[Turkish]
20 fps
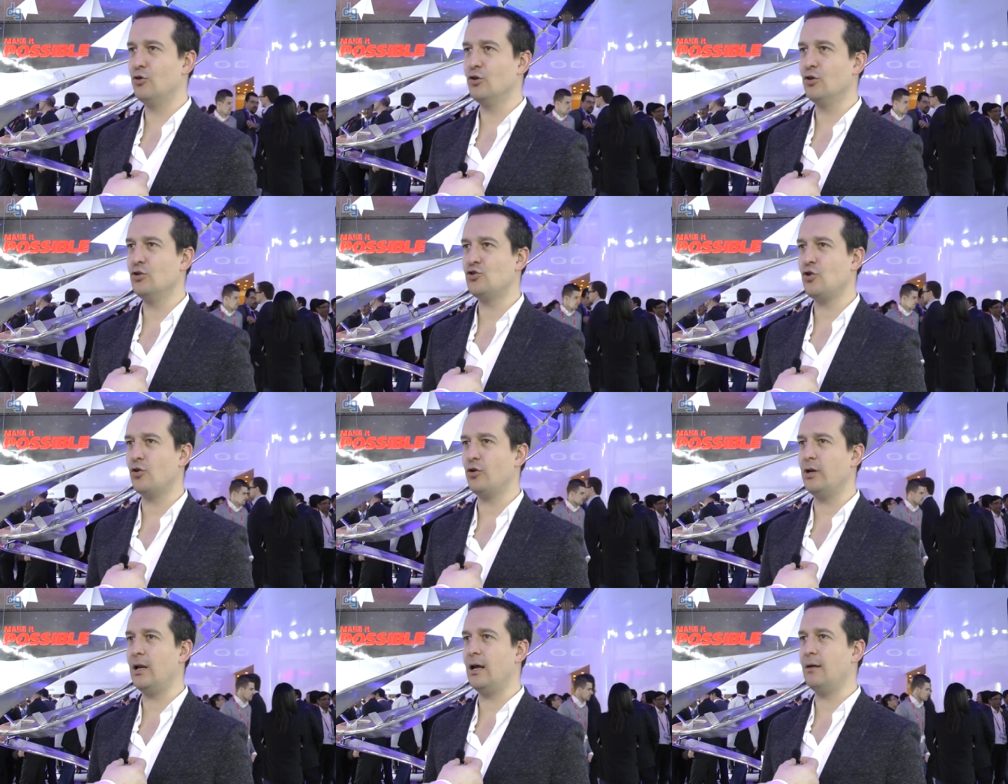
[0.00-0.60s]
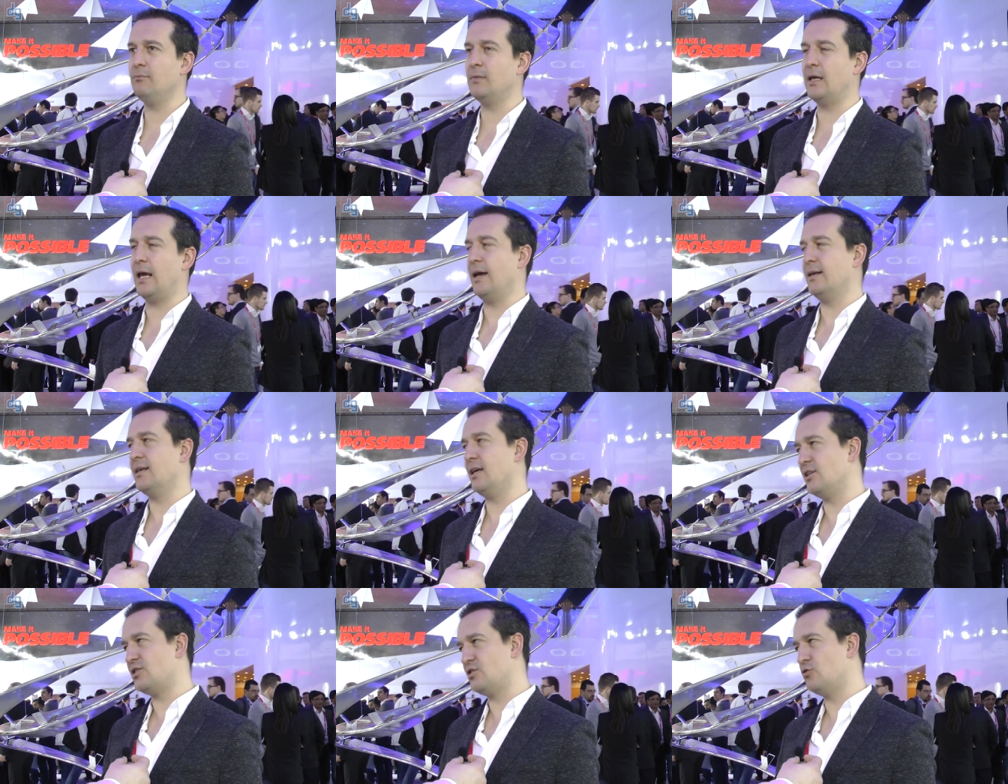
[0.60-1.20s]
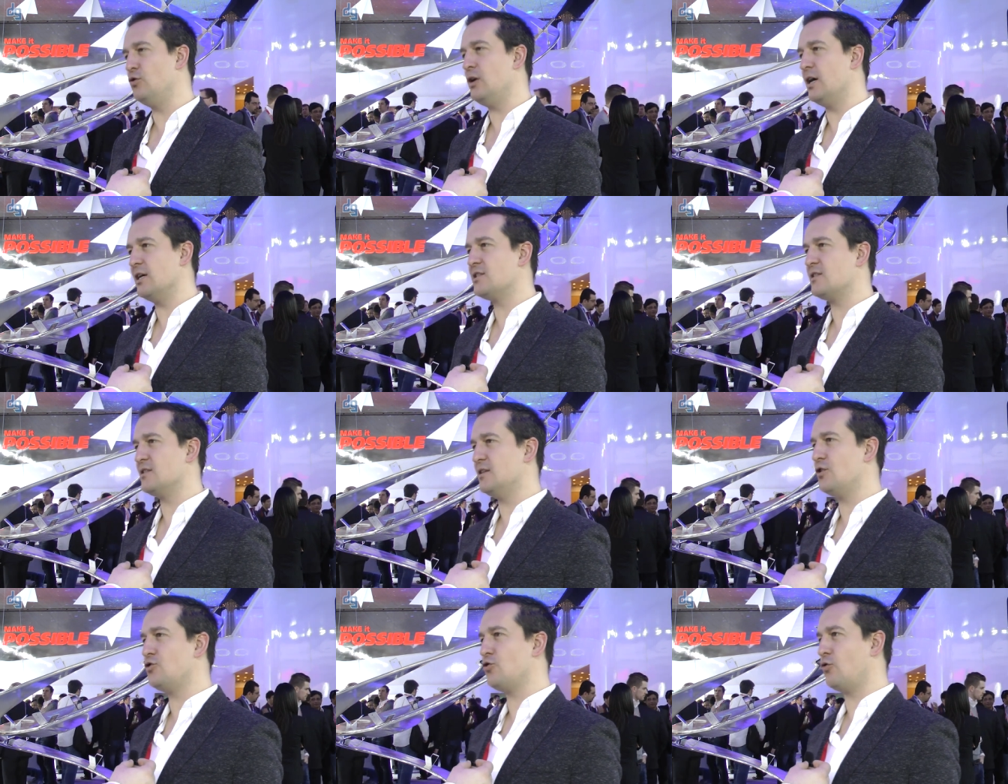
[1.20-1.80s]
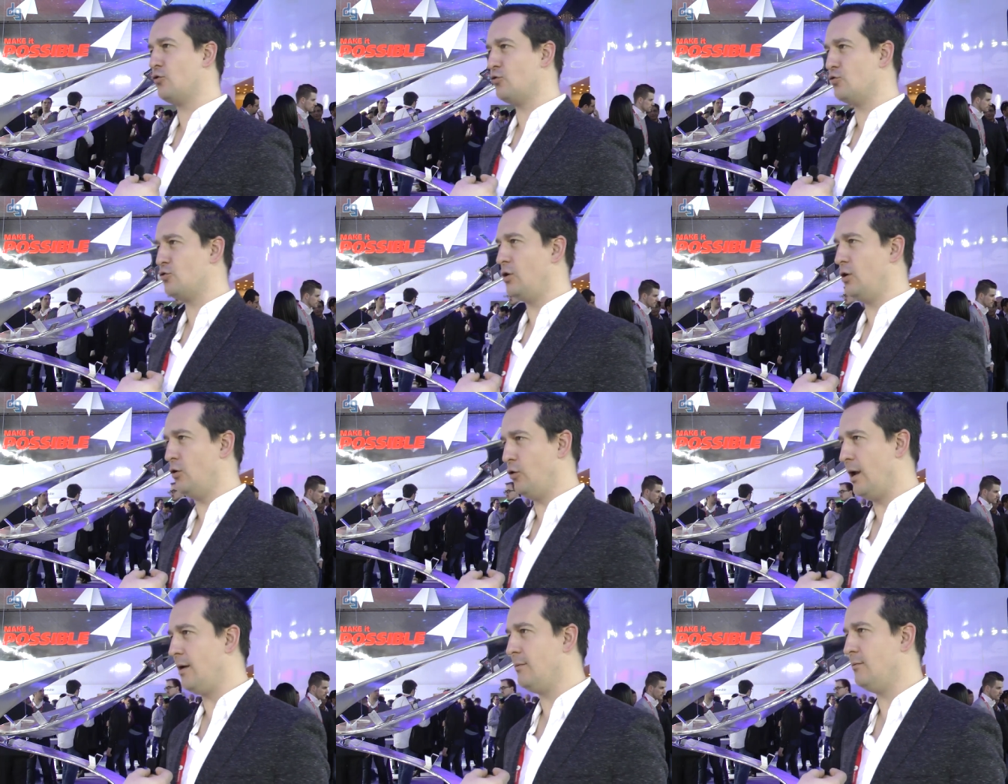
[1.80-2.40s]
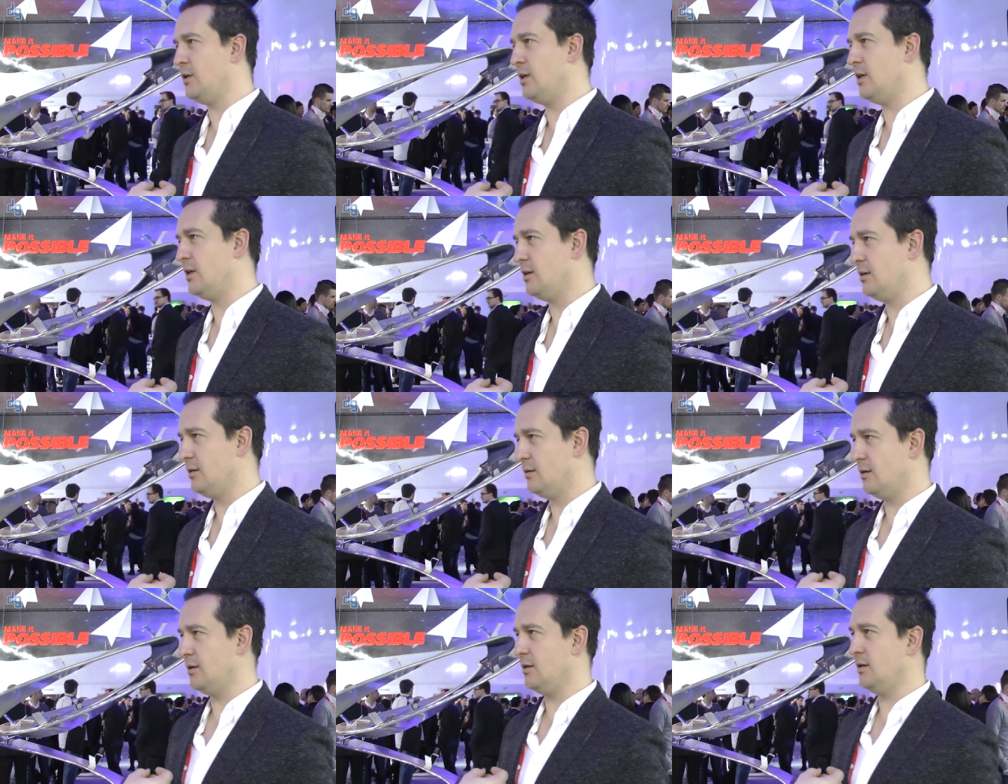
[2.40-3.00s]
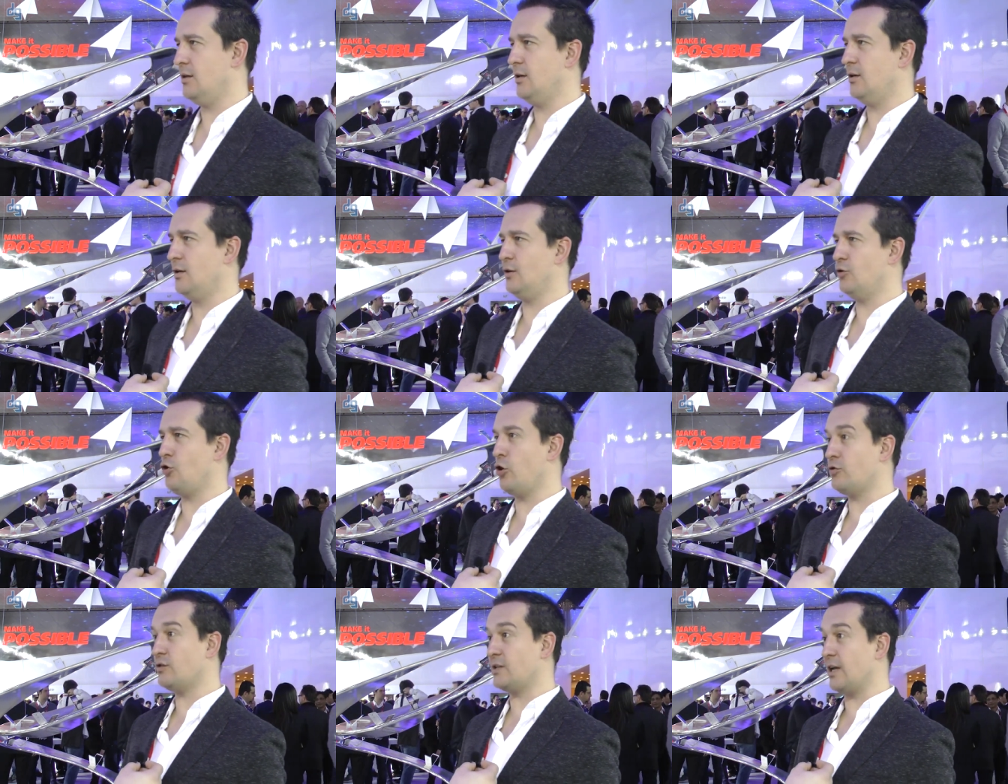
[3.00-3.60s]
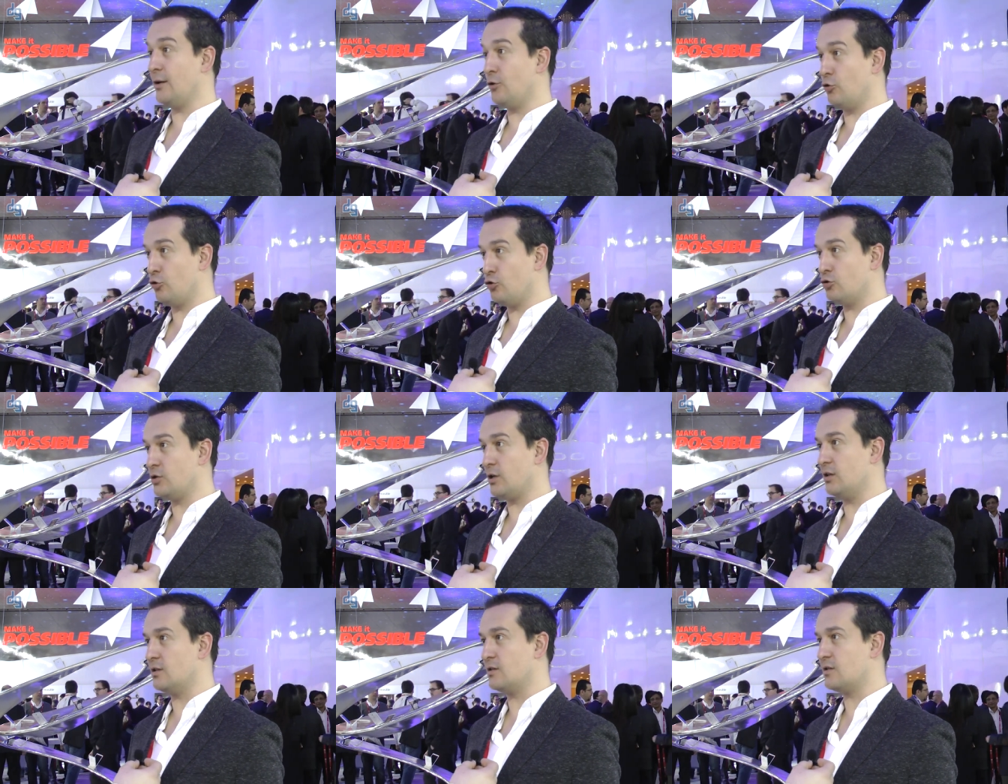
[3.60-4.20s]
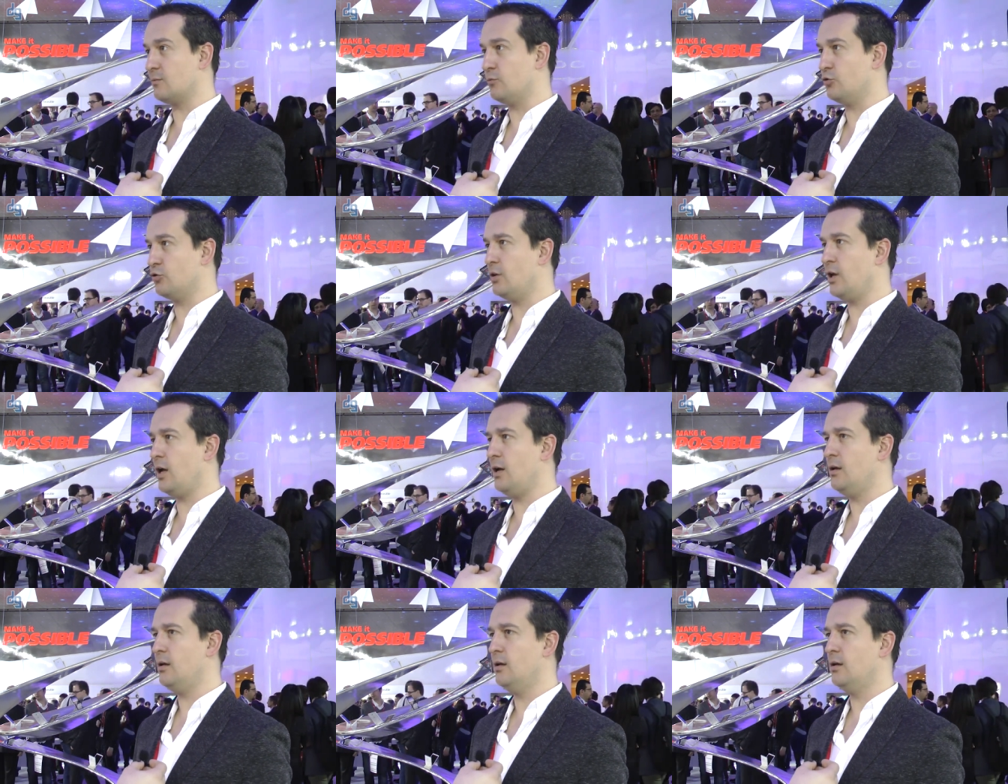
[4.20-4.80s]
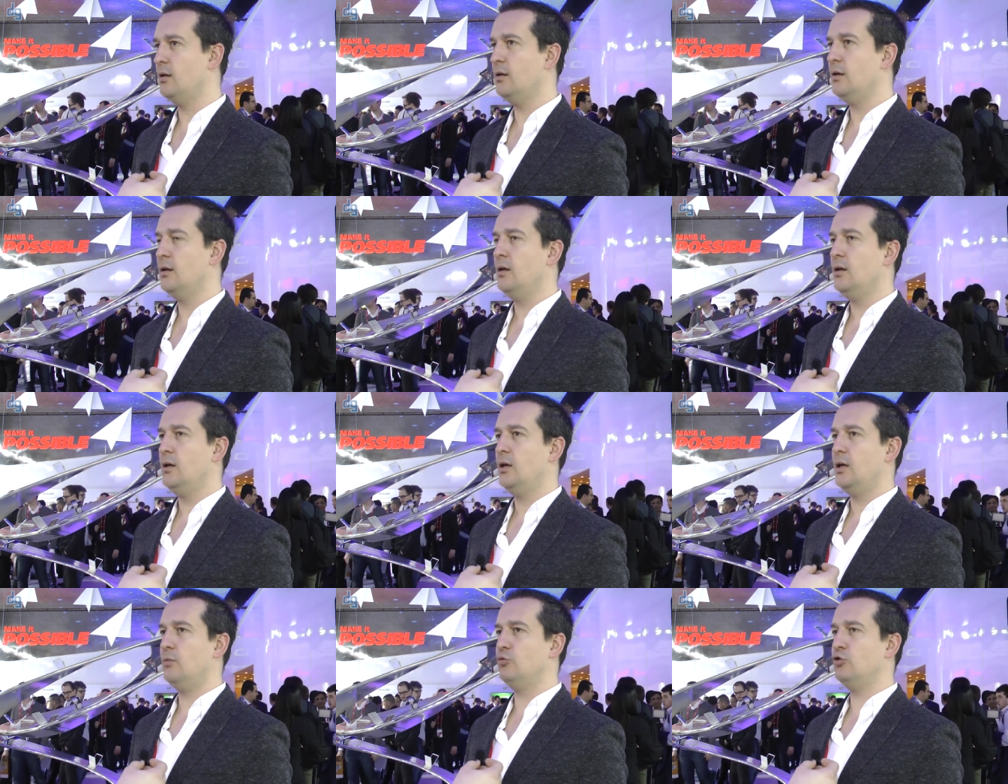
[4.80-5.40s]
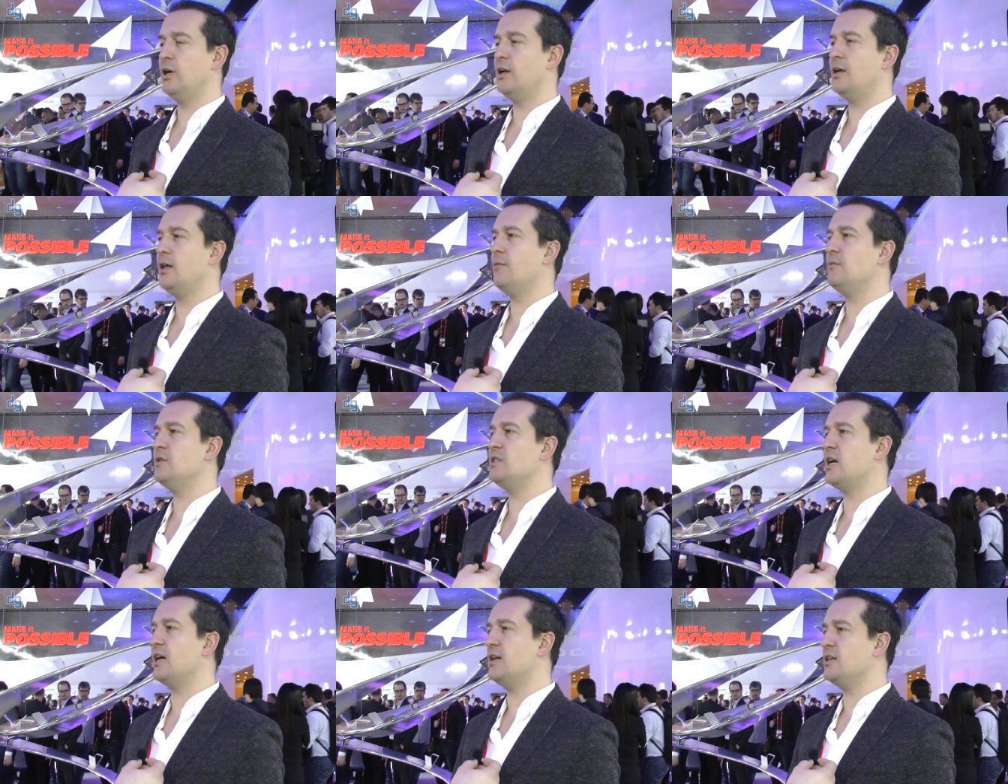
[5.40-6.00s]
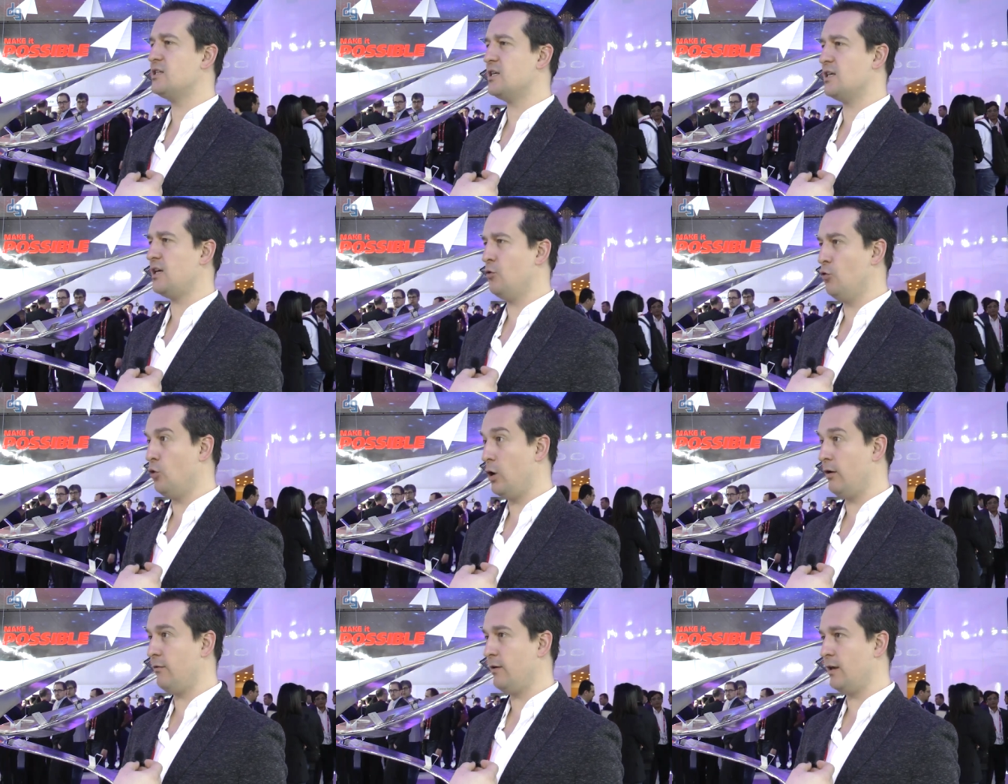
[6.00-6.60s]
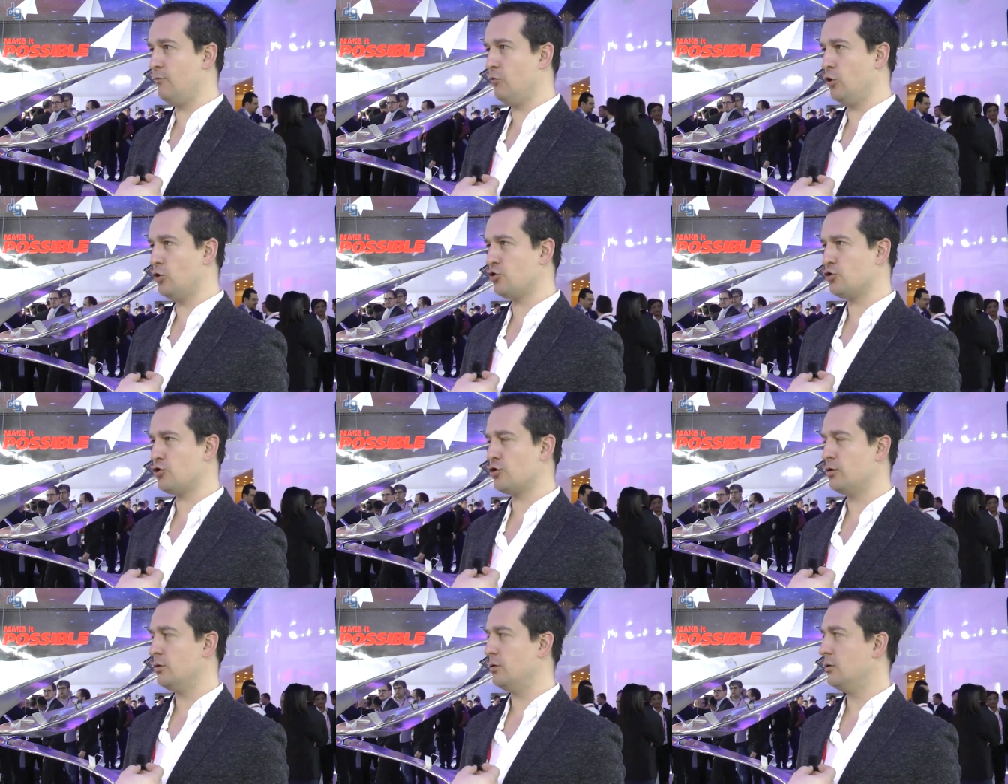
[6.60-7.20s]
bugün çok önemli, yani geç, dün aslında çok önemli e, 4 tane ürün tanıttık burada. Bunlardan bir tanesi Huawei Watch.